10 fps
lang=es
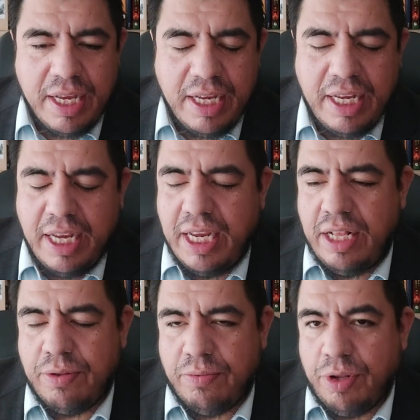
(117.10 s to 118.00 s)

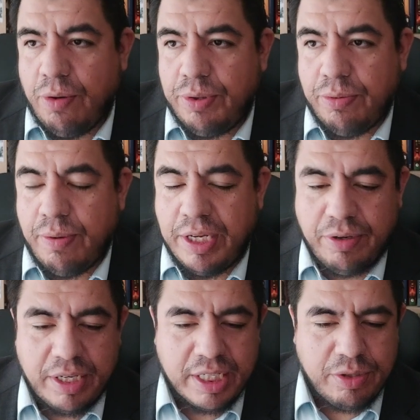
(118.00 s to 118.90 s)
y no obtuvo
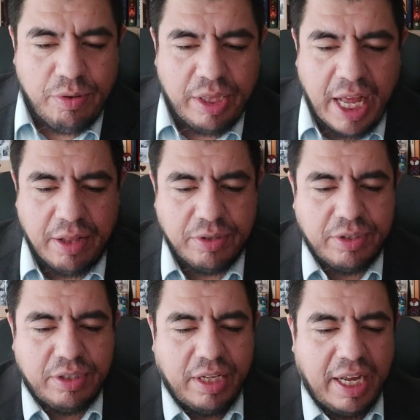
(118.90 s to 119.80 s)
mayores
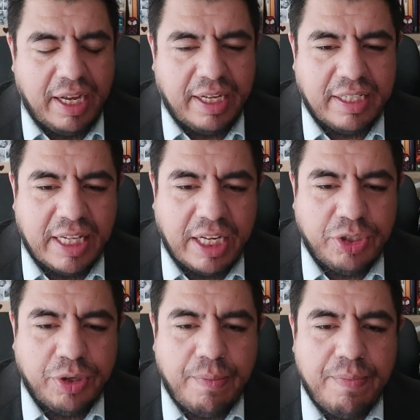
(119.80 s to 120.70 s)
resultados. Eh, de
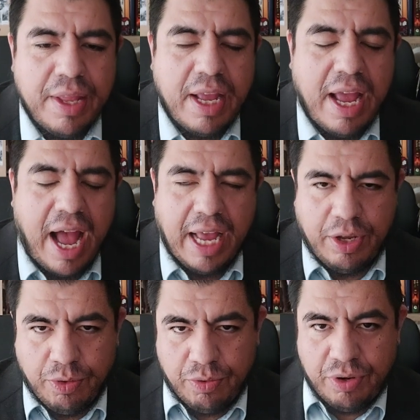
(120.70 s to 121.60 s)
hecho,
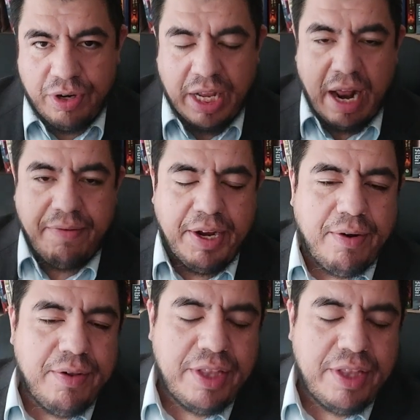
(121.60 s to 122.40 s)
hay un gráfico